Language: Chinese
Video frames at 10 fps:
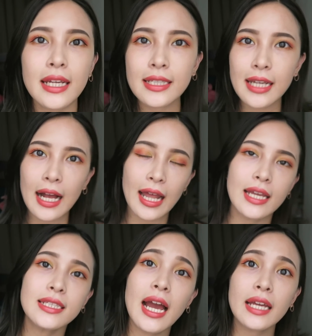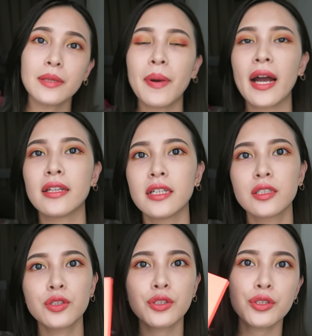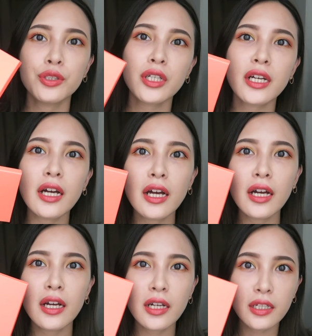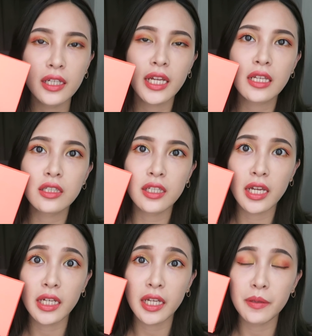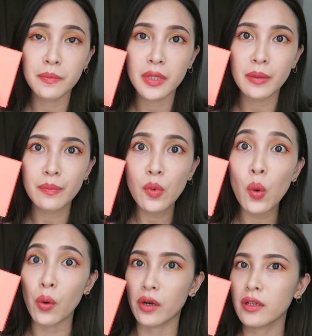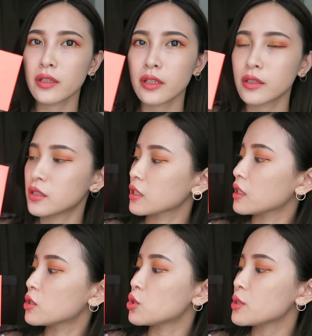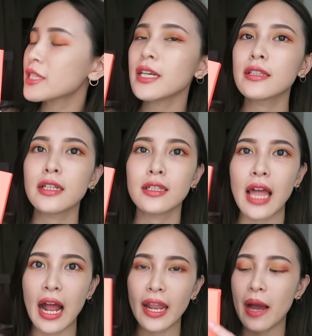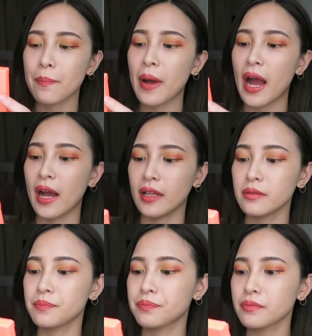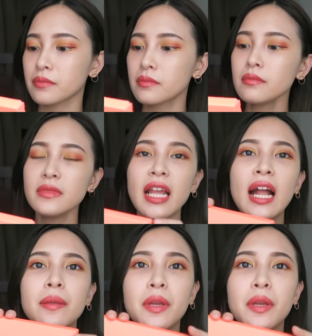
接下来下一盘呢是这个，应该是念 Give me more，这个橘色的打亮盘。那它里